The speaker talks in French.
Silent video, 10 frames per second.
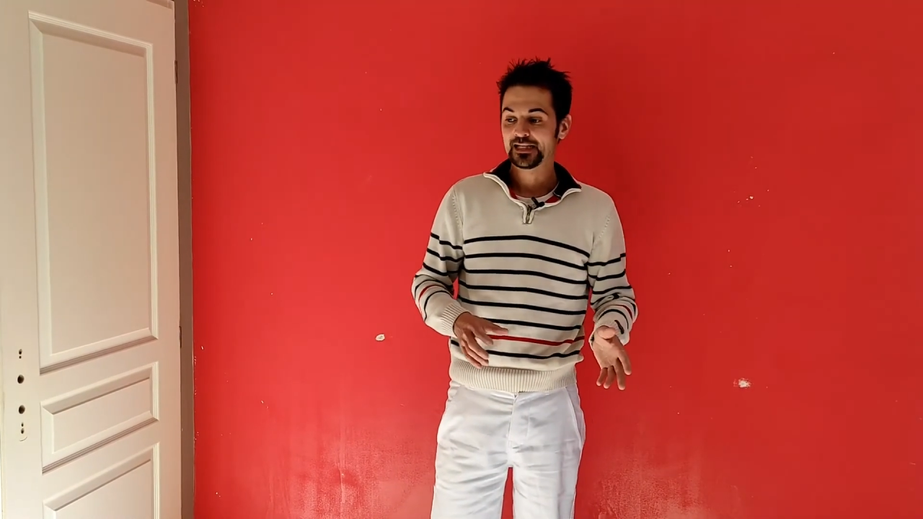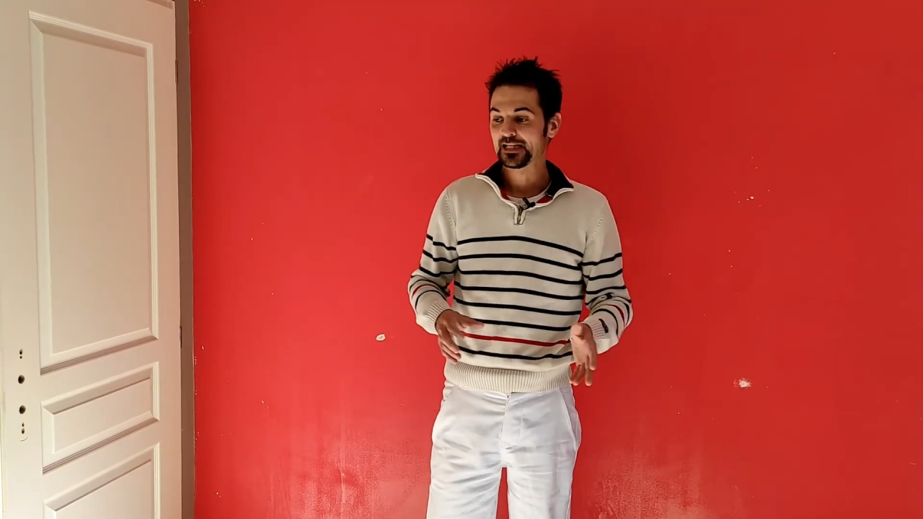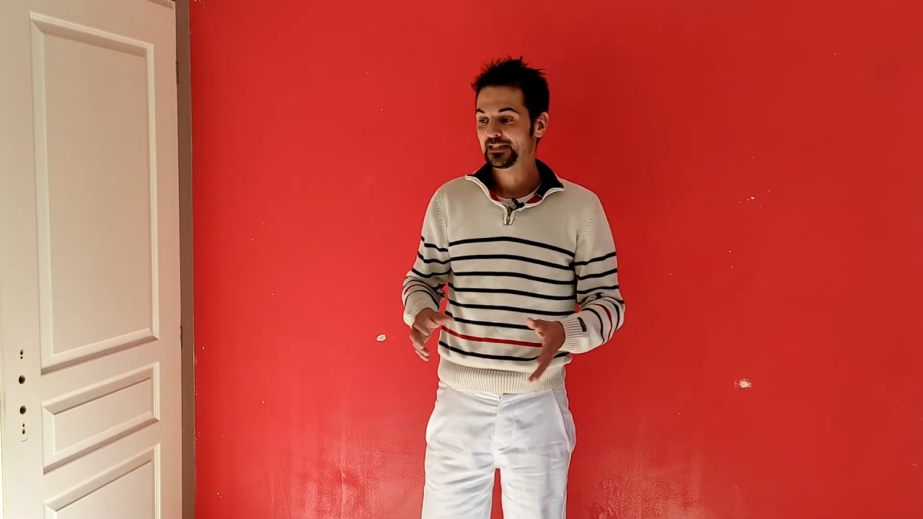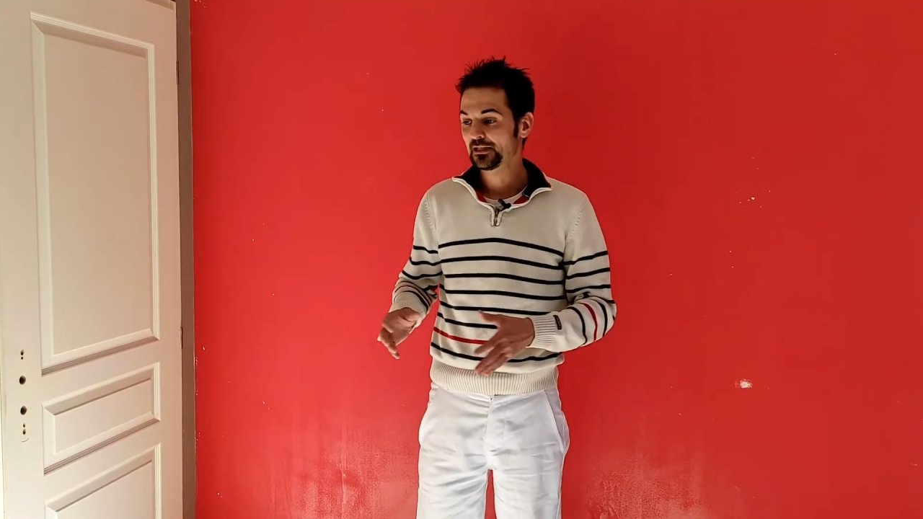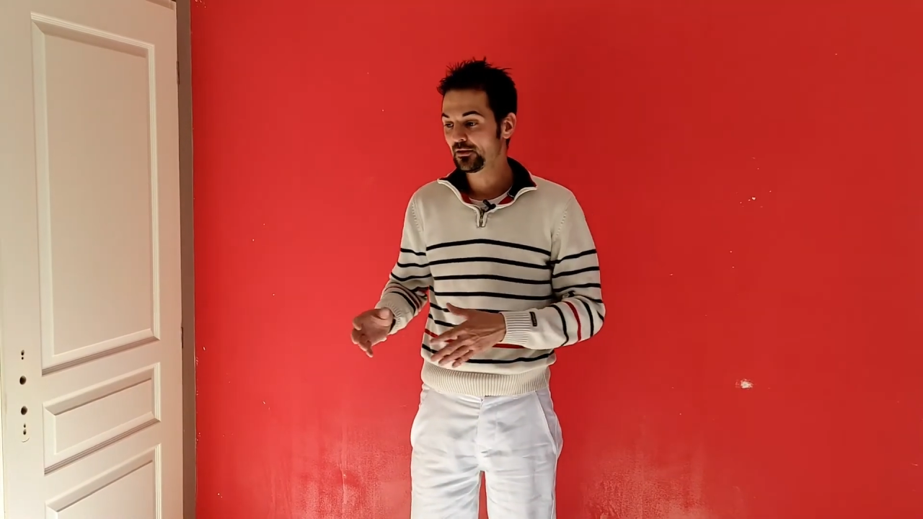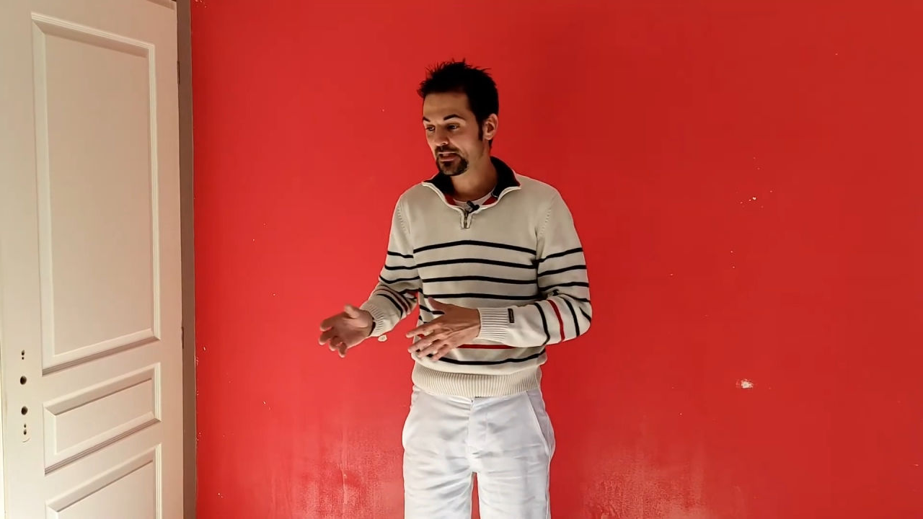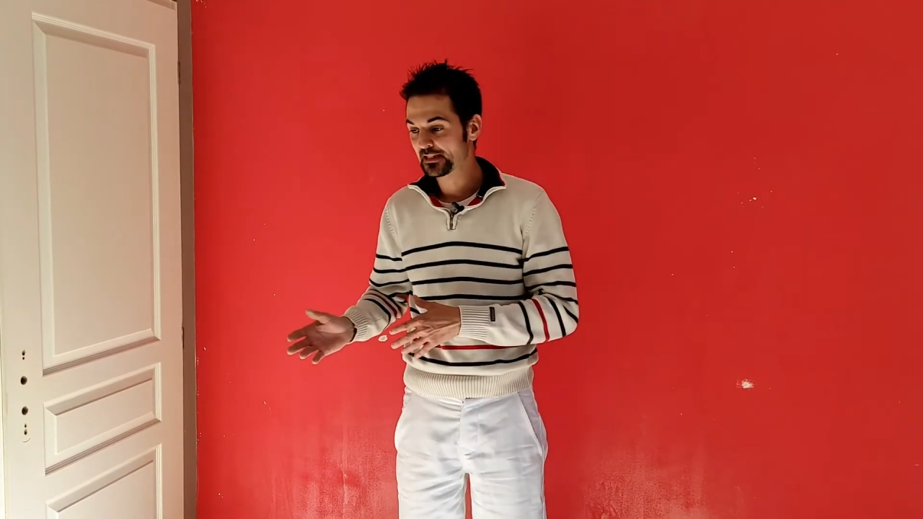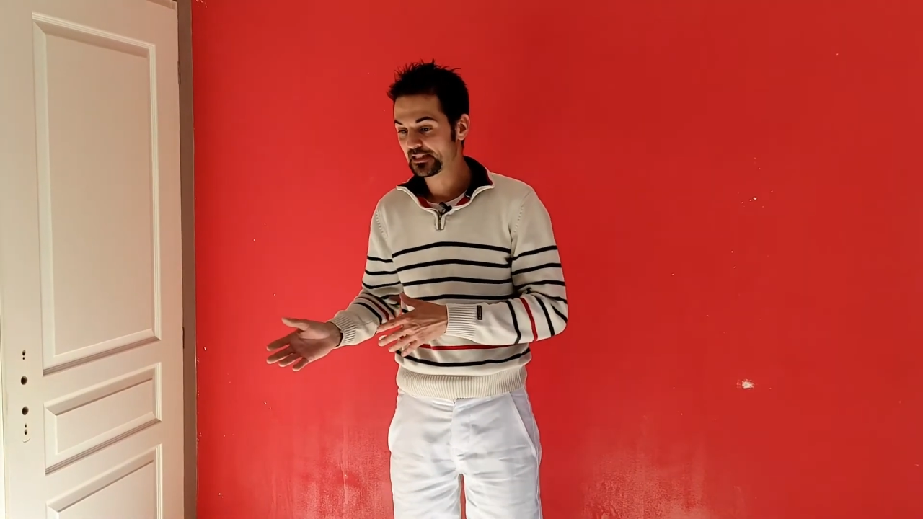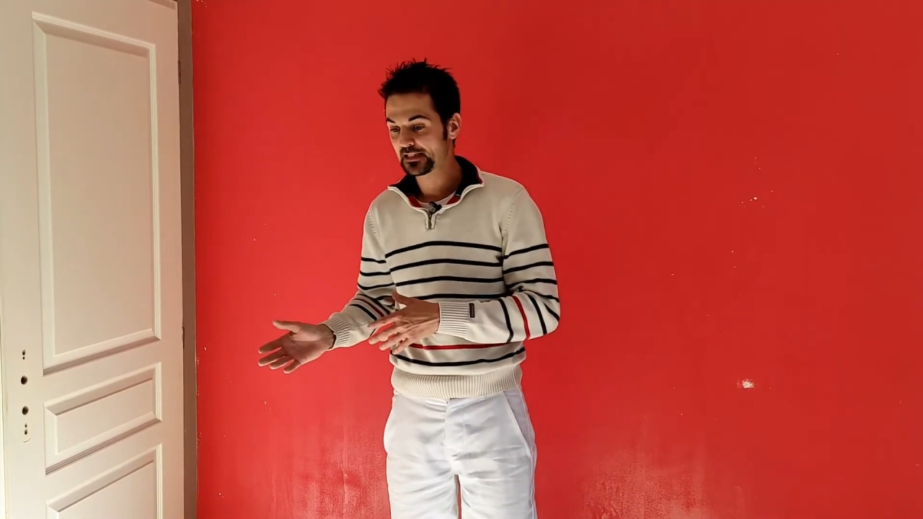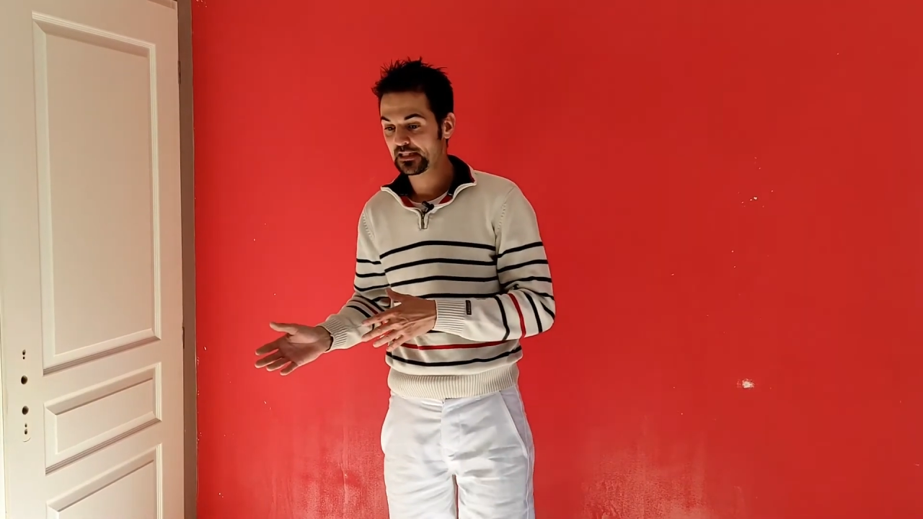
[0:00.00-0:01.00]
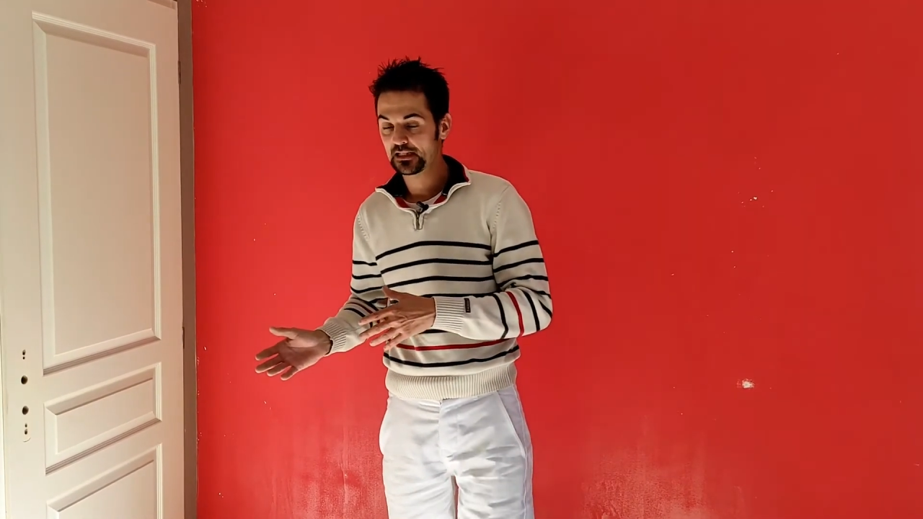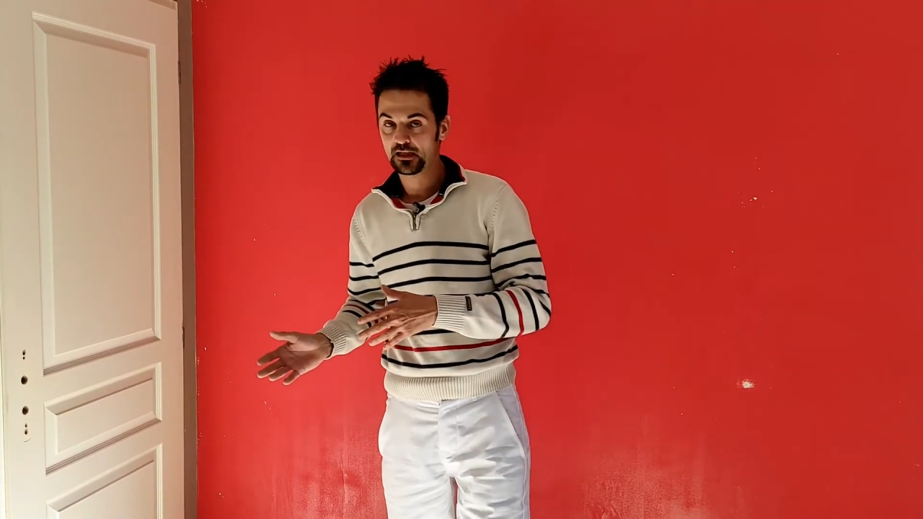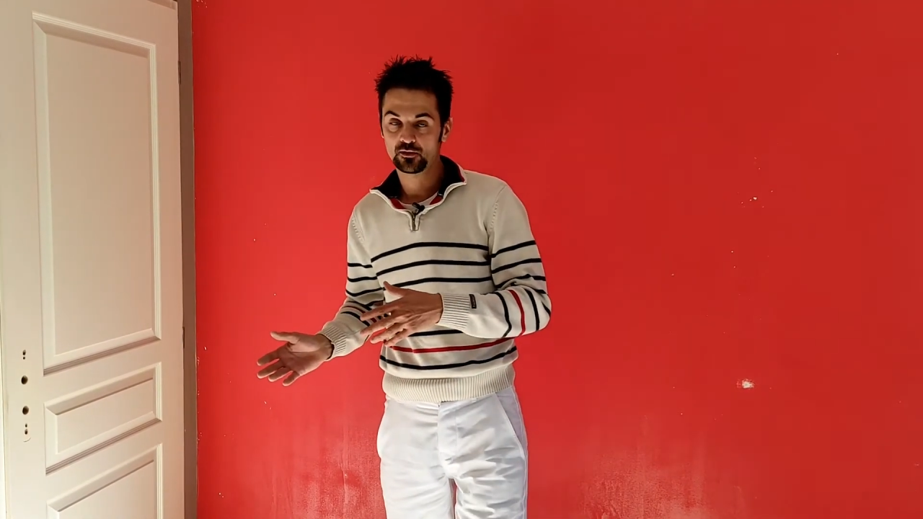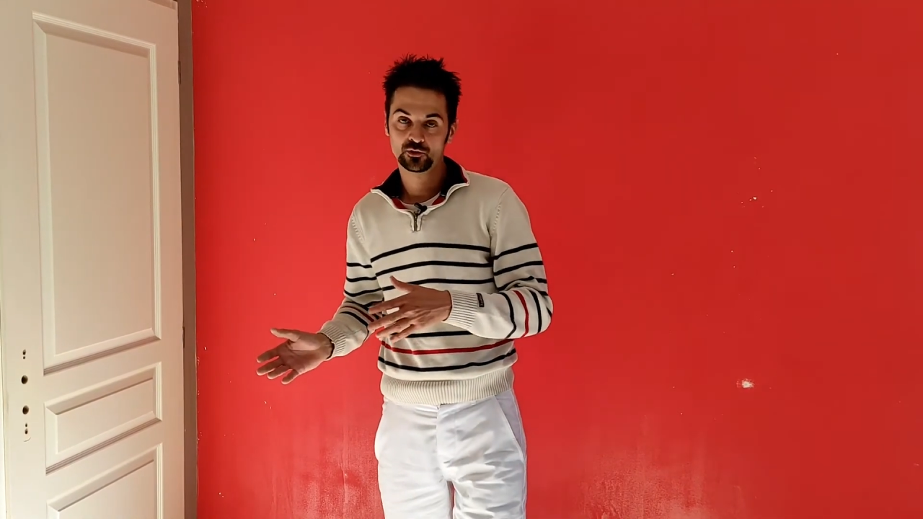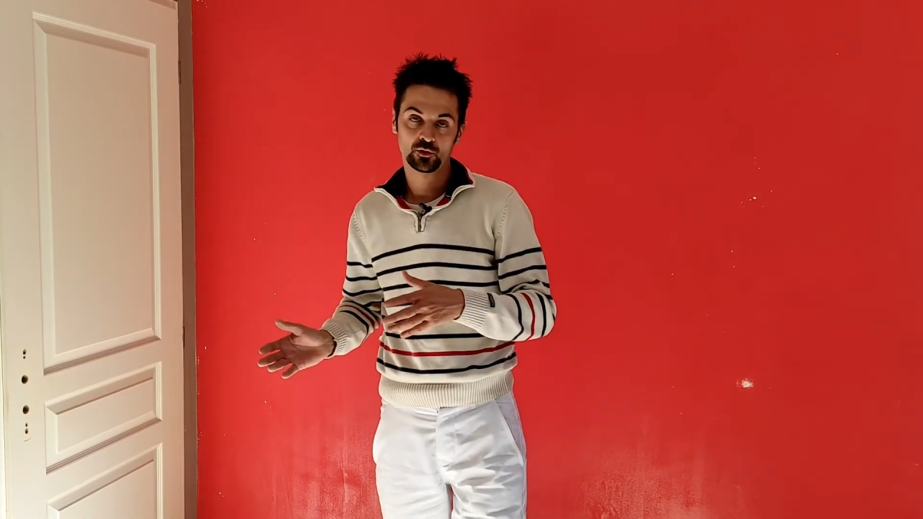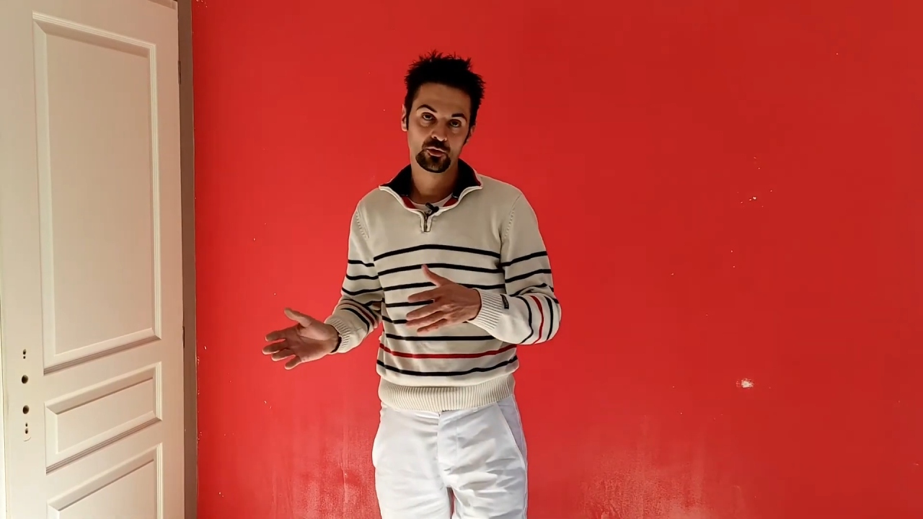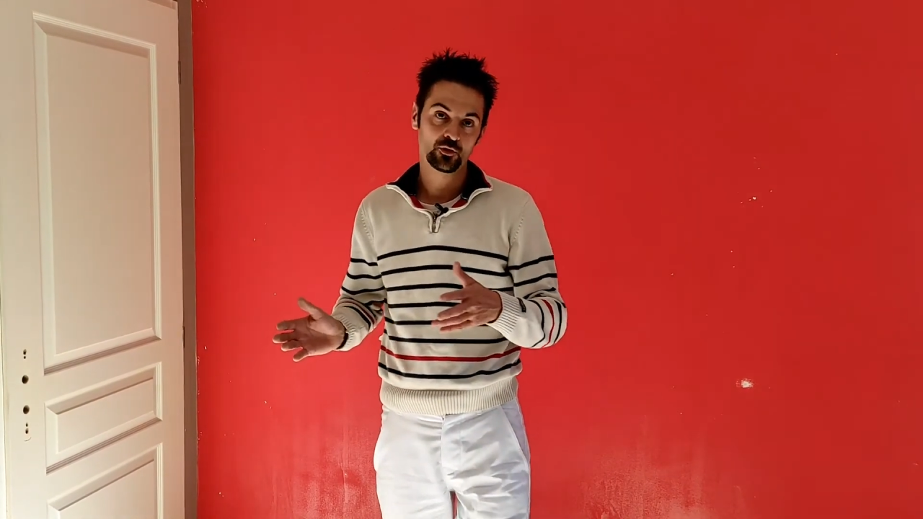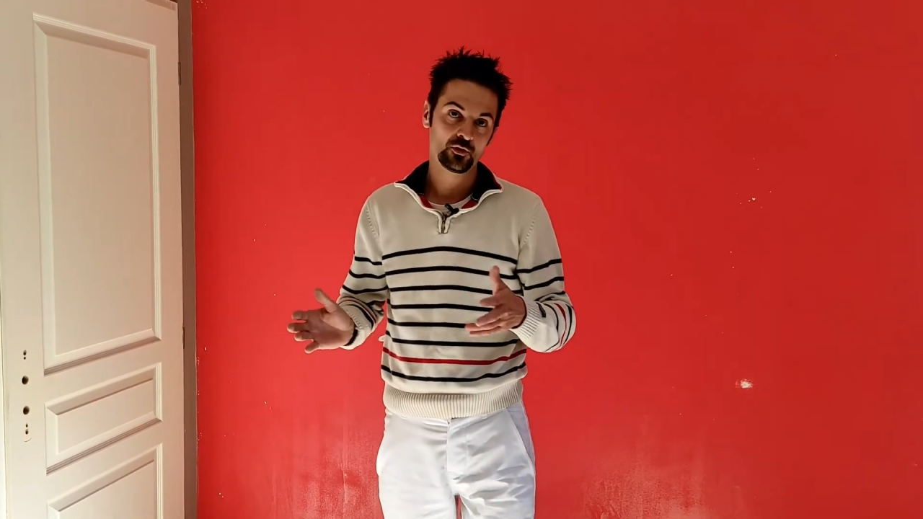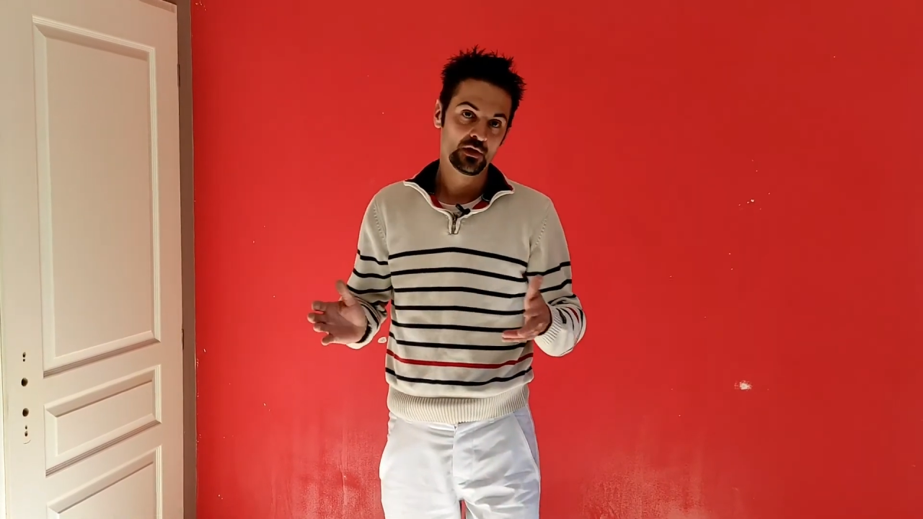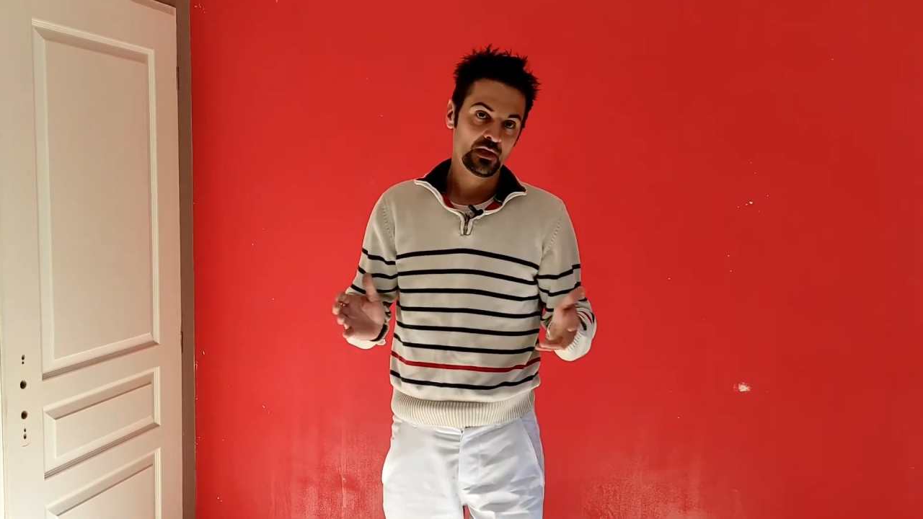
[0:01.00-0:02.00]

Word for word: et de laisser entre